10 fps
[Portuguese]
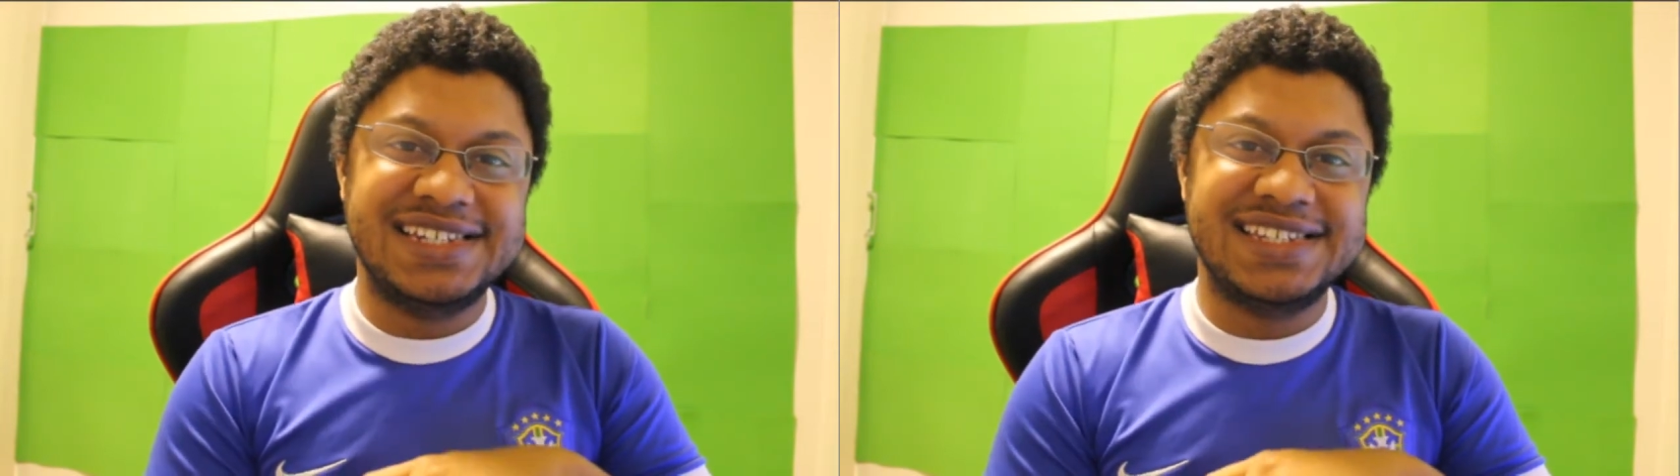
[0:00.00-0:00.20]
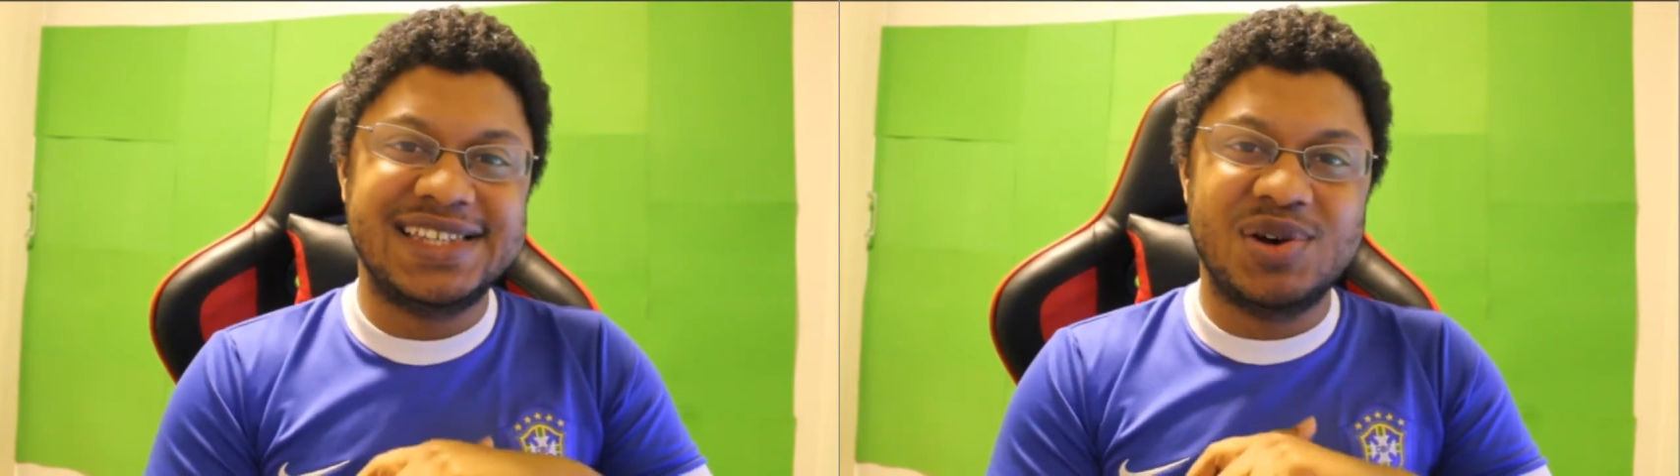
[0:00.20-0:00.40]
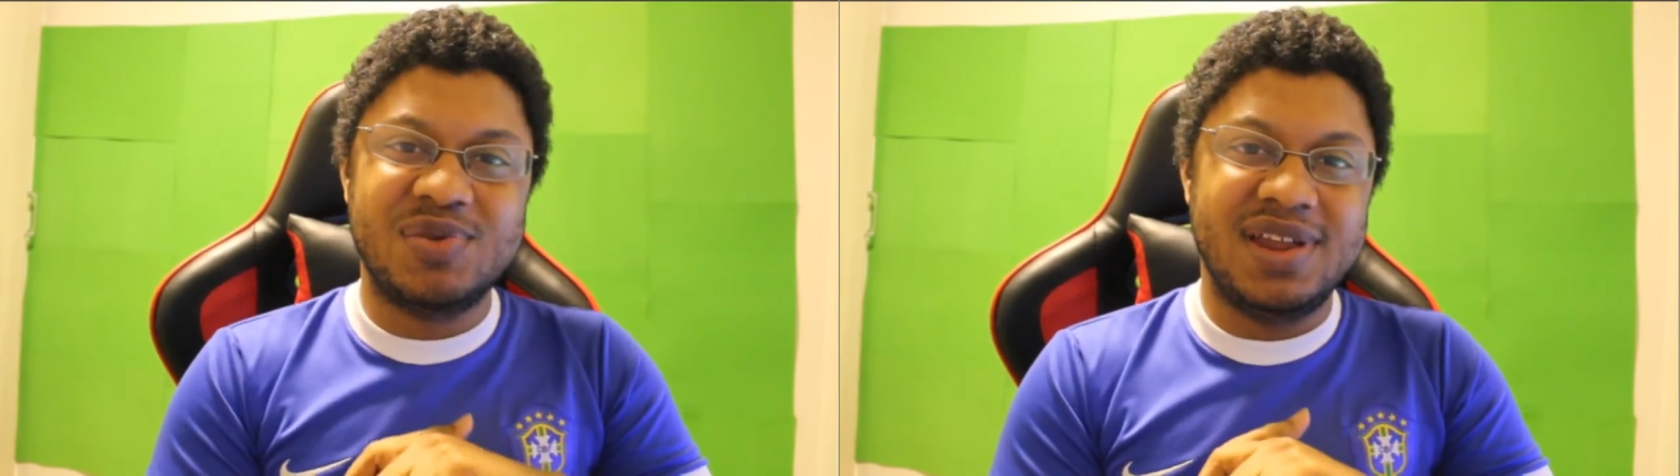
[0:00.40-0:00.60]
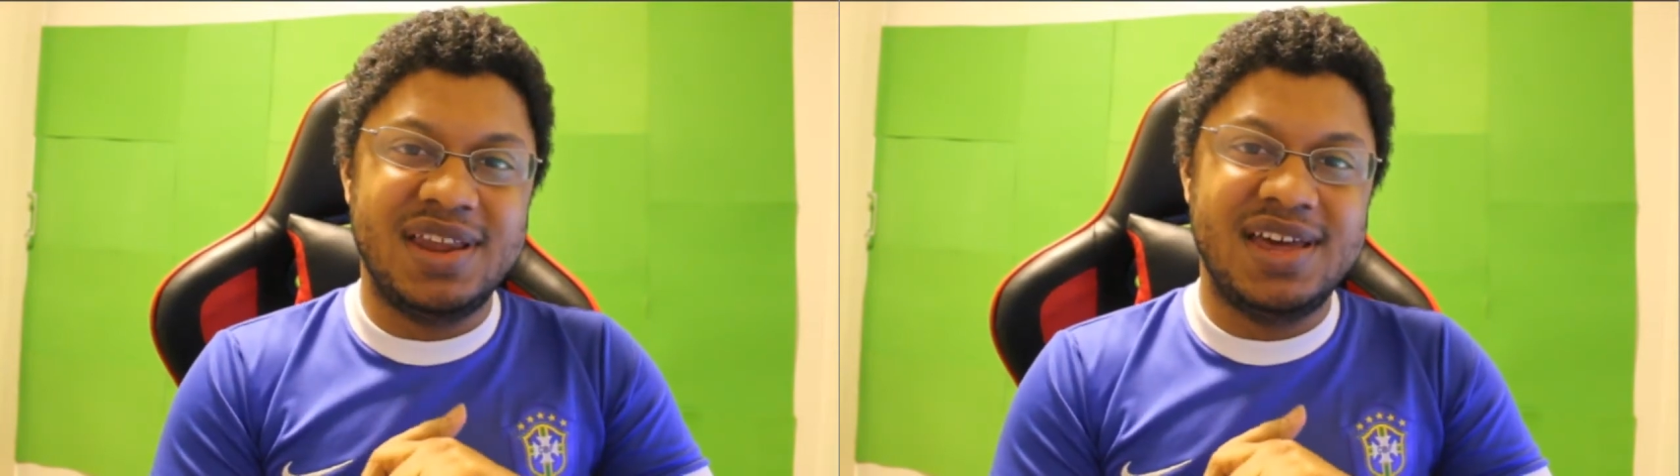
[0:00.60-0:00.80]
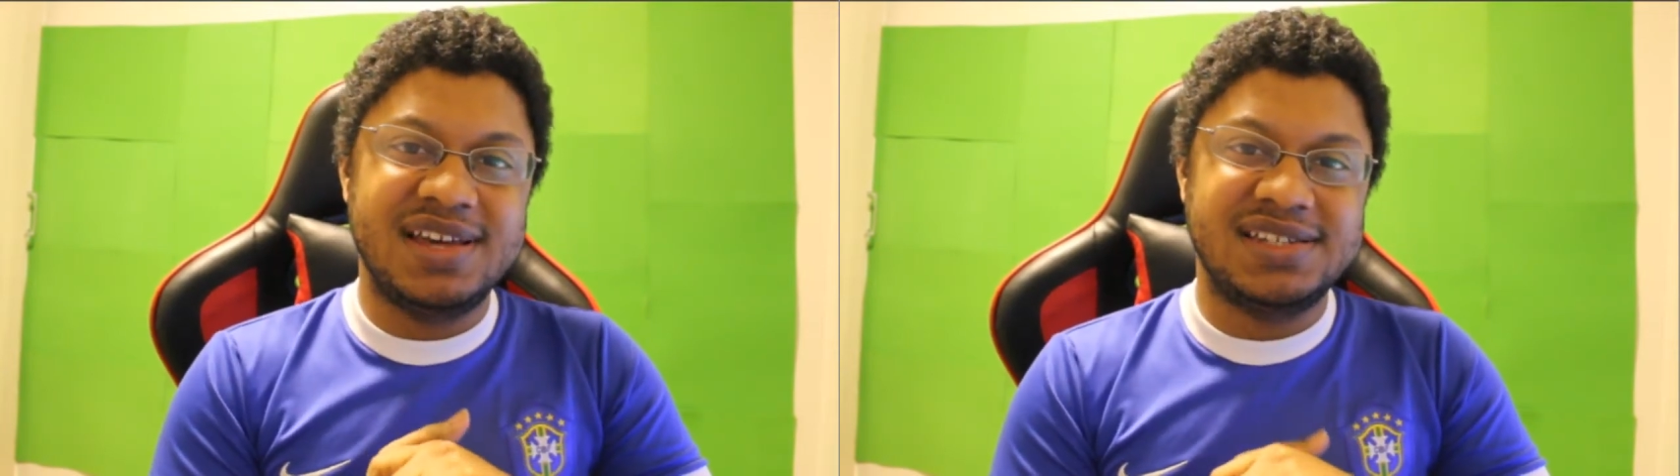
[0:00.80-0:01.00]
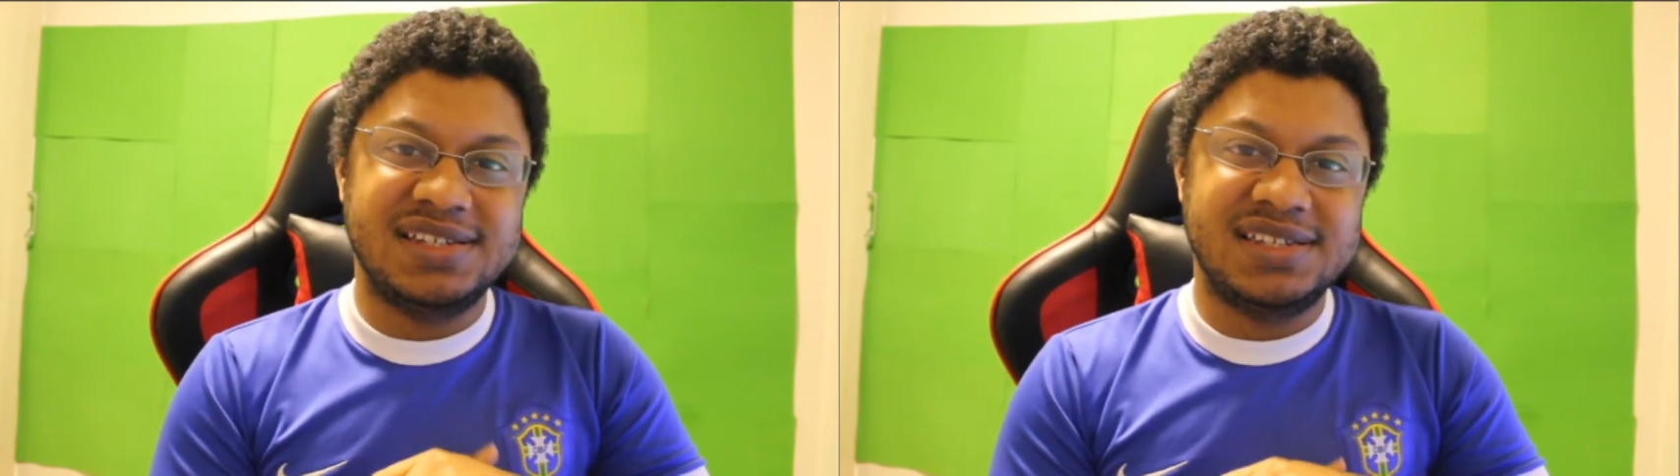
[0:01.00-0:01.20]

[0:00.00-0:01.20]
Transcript: Então, beleza.